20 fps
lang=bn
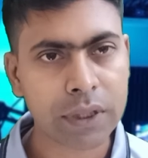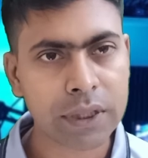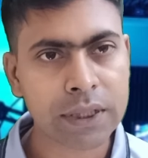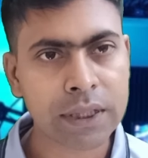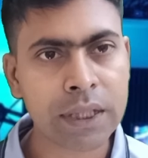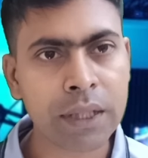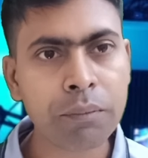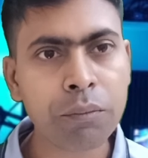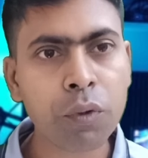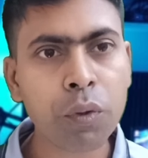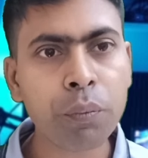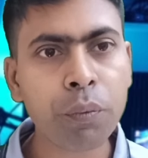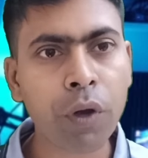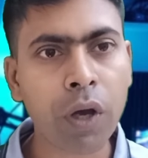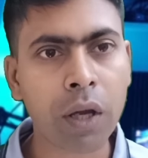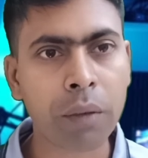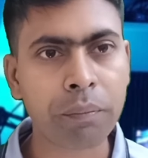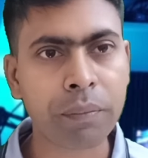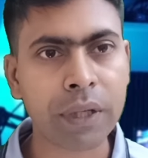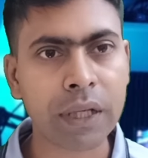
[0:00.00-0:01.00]
সিম
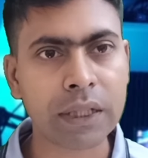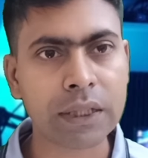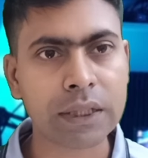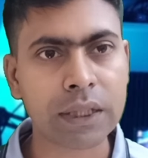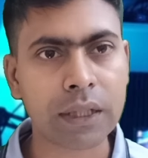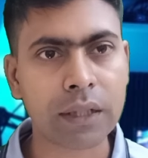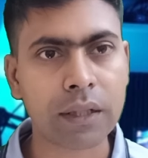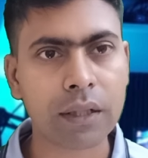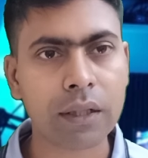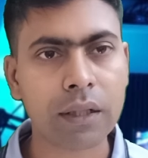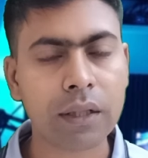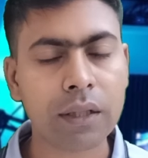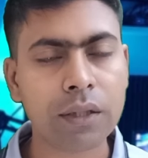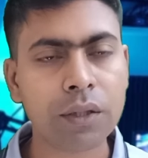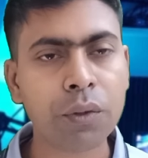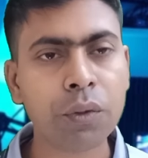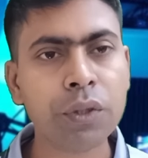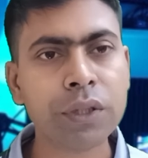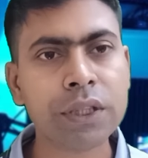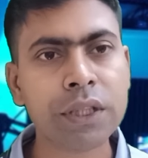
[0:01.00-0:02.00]
উপহার পেয়েছেন তো
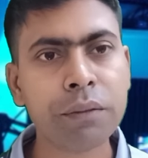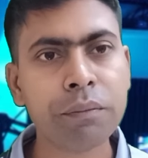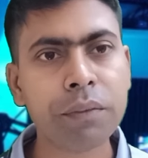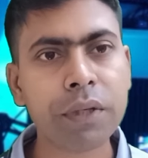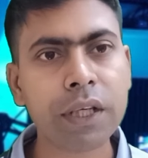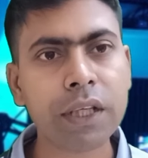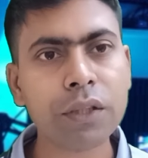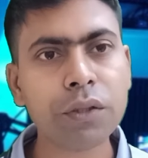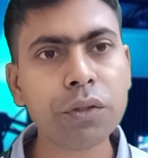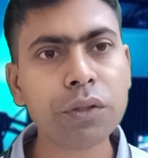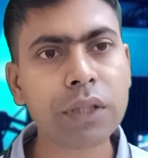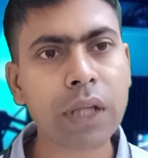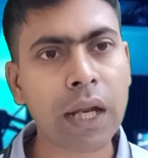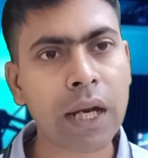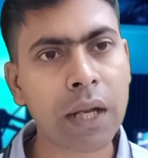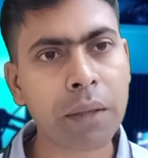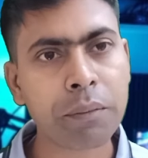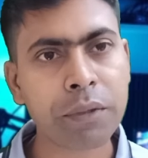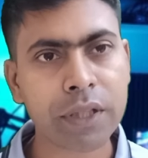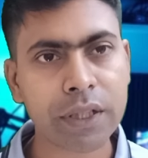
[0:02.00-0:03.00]
ওই সিমটি কিন্তু তার
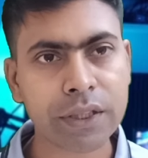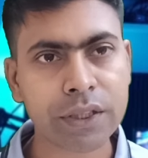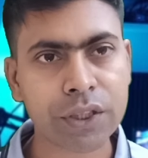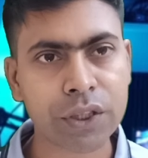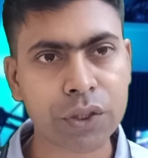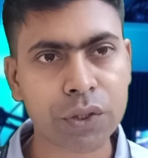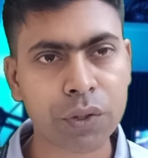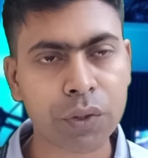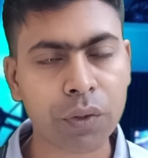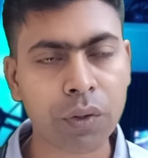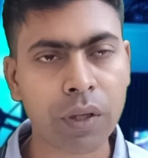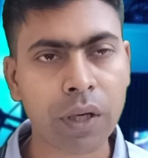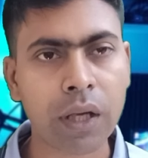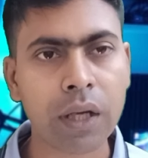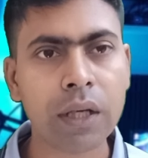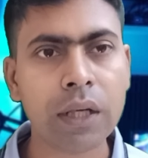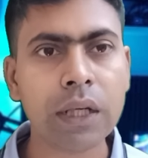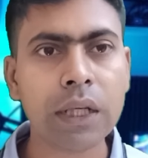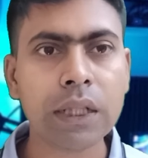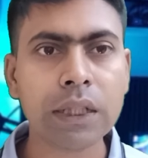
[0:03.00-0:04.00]
নামে রেজিস্ট্রেশন করা
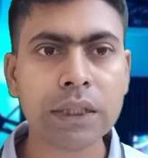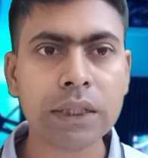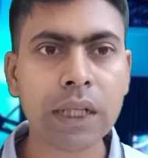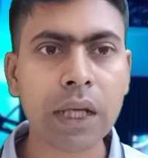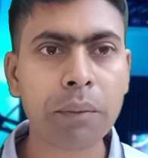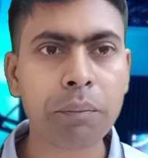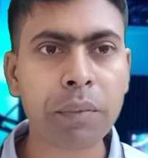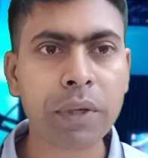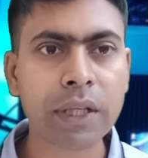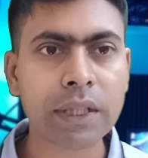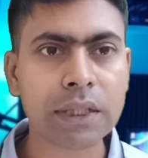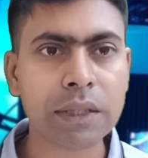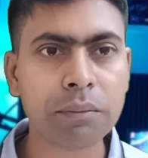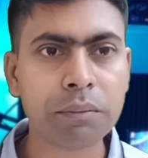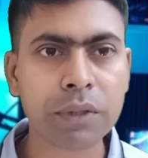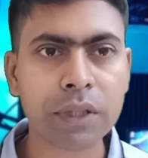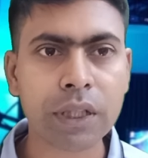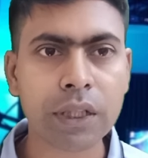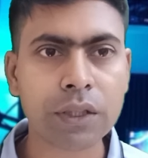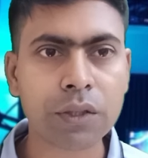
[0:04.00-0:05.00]
সে আপনাকে
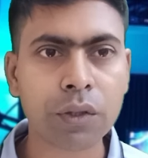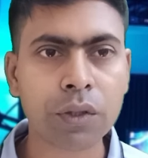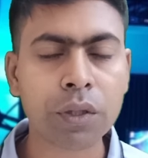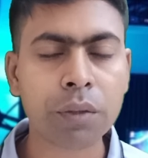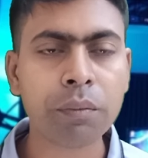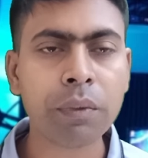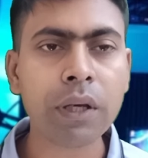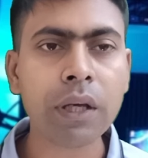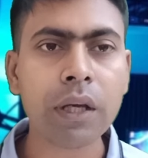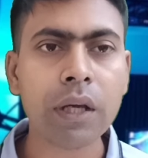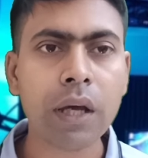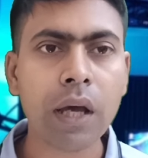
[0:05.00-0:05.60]
সিমটি দিয়েছে অথবা